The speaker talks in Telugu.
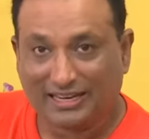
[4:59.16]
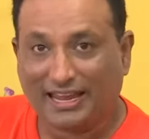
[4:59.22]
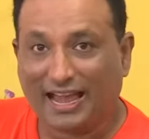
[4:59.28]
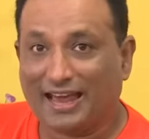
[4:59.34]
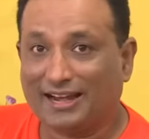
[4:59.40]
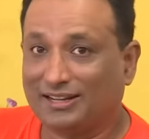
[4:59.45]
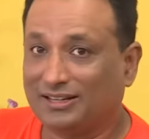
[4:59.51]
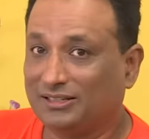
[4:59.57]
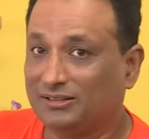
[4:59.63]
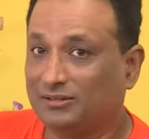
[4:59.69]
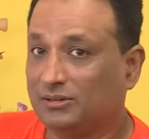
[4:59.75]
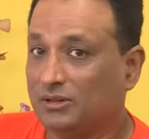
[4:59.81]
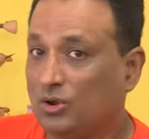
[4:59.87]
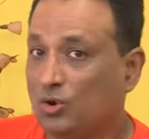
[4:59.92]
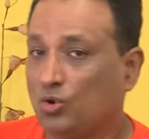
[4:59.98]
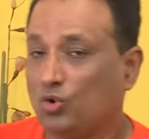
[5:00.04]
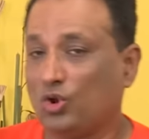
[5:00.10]
క్యారెట్
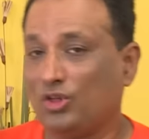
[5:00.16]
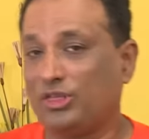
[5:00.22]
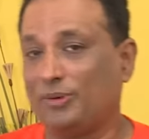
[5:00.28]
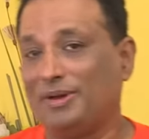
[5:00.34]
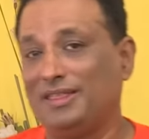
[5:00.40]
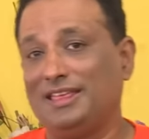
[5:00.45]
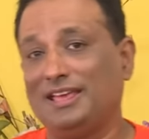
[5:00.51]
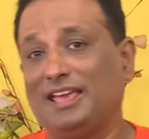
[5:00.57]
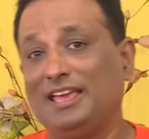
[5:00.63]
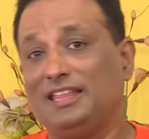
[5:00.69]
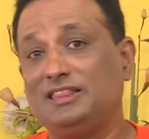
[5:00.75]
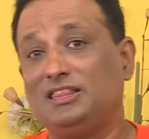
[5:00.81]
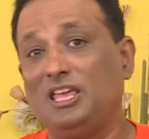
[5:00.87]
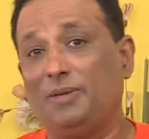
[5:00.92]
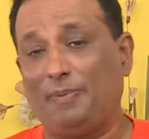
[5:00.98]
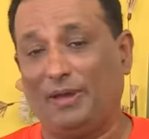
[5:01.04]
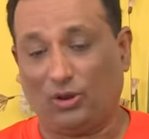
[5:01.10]
కొంతమందికి
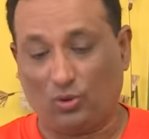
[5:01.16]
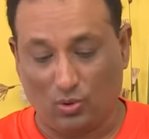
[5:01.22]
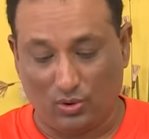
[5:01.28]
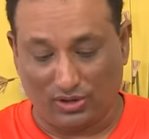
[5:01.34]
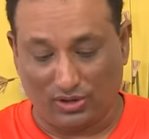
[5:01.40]
తీపి ఎక్కువ